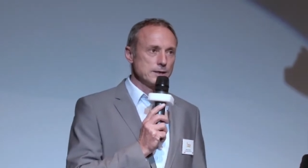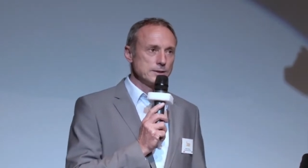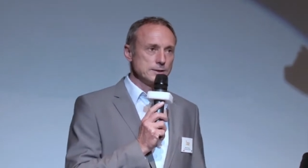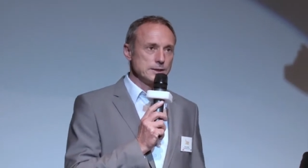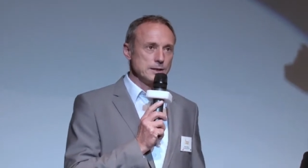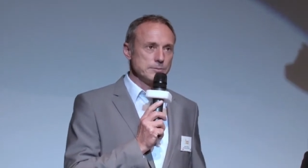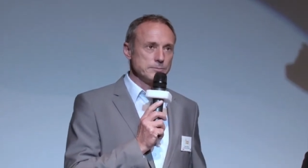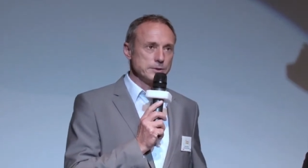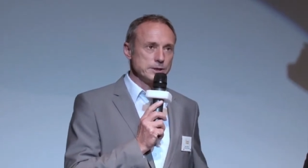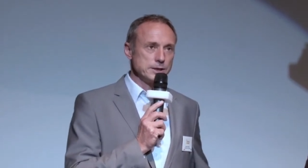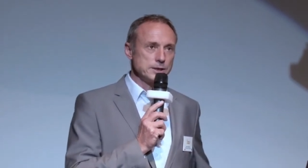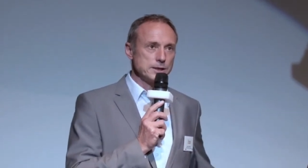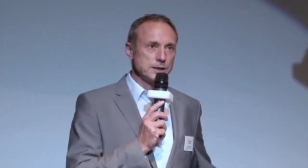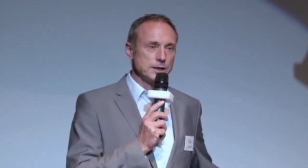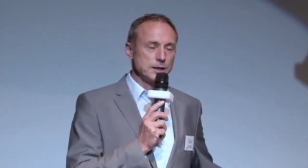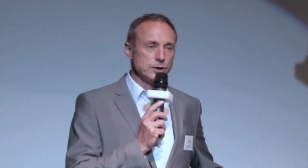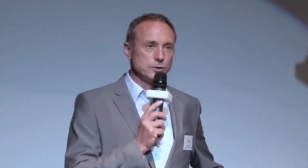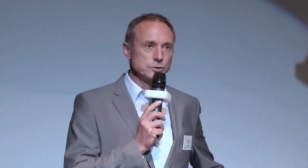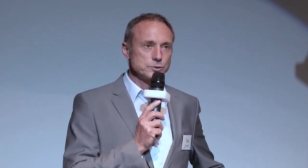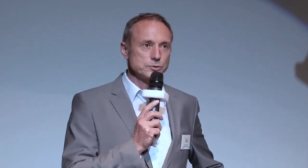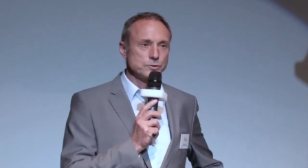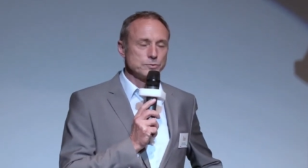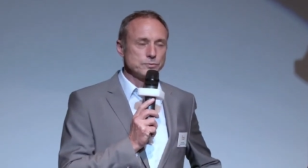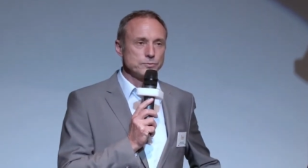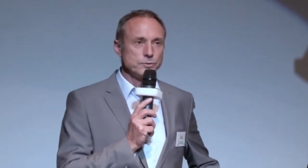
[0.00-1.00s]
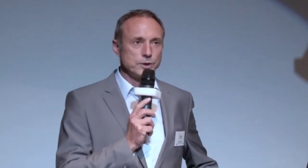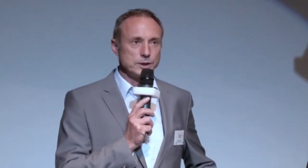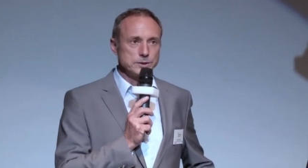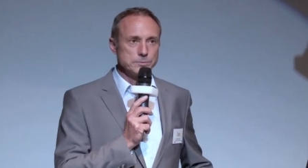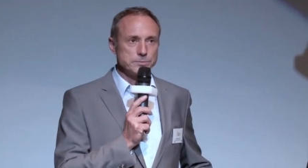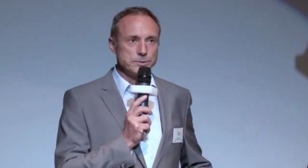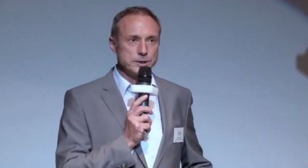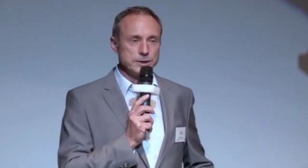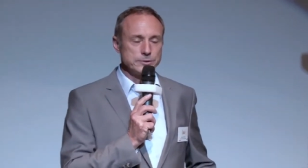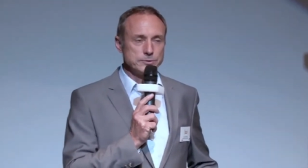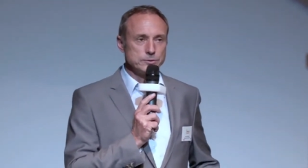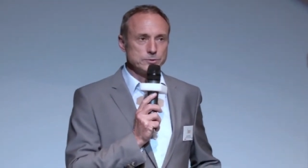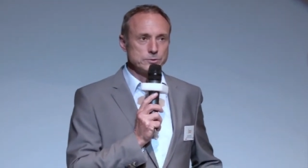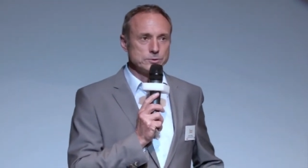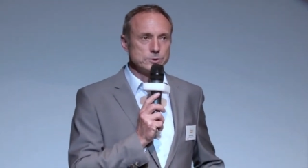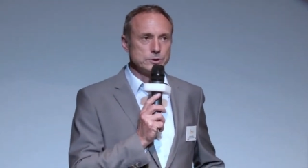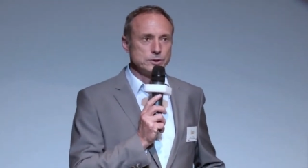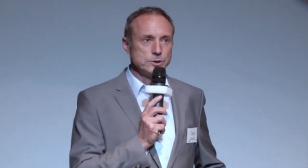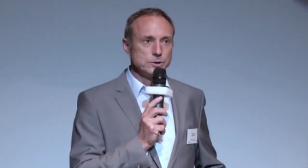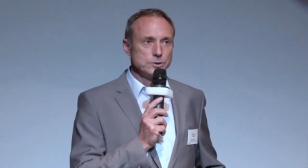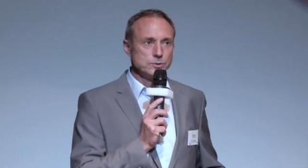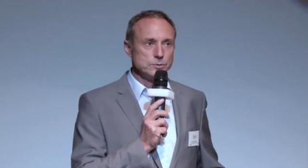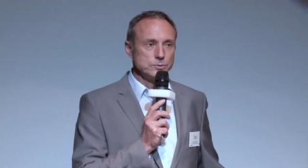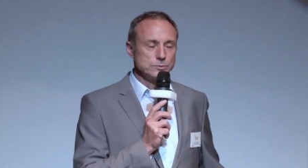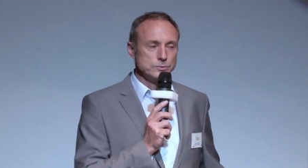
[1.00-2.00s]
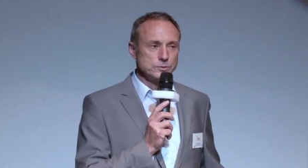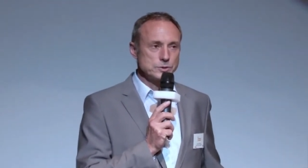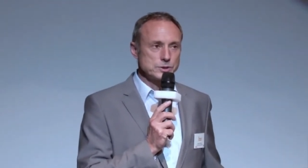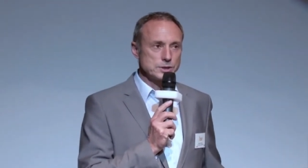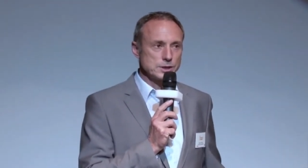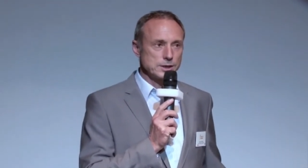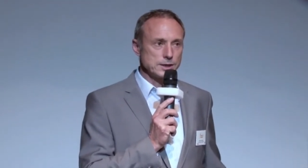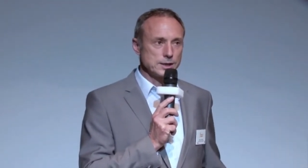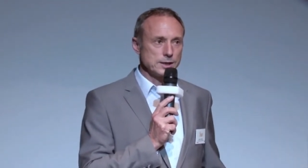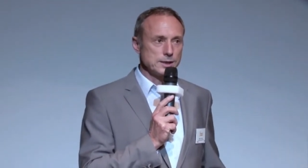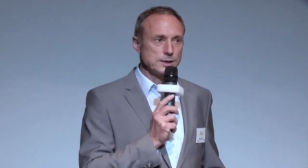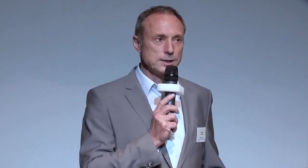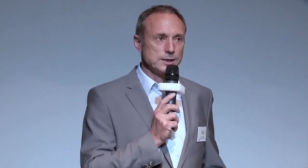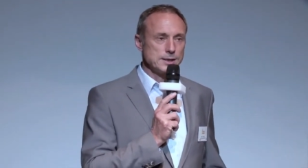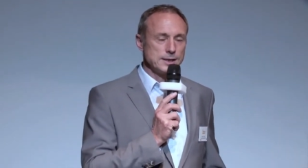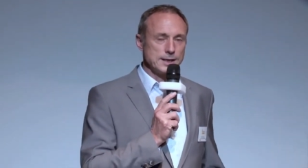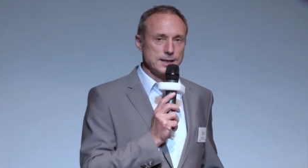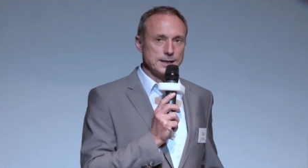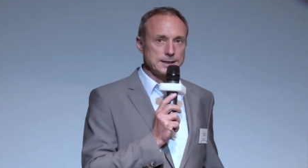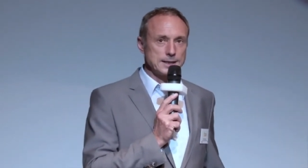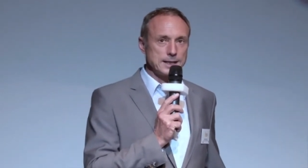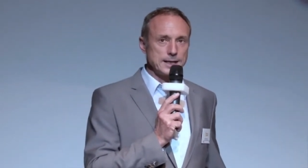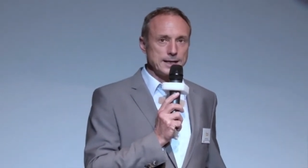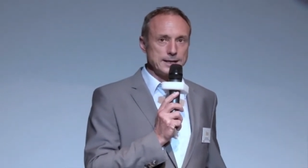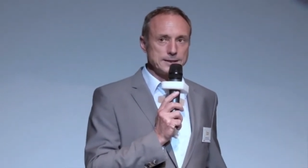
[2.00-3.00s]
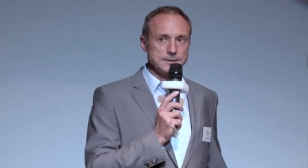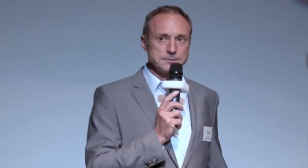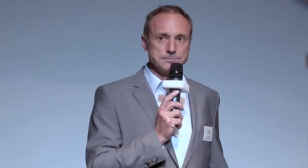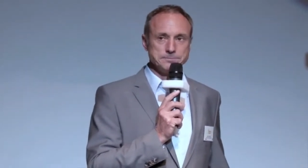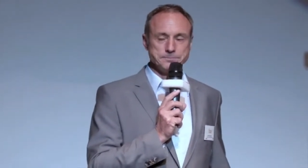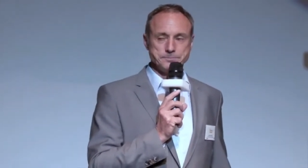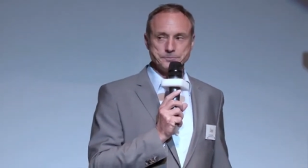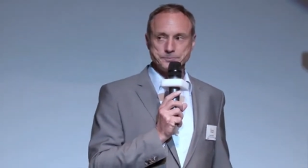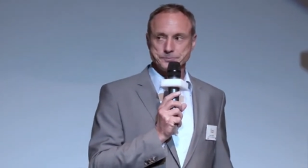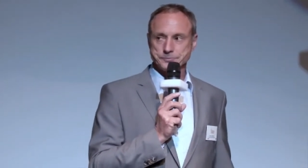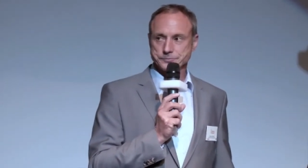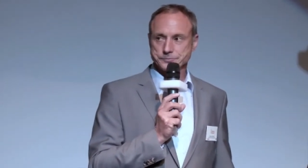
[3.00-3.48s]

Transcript: nämlich Aus- und Fortbildung unserer Athleten.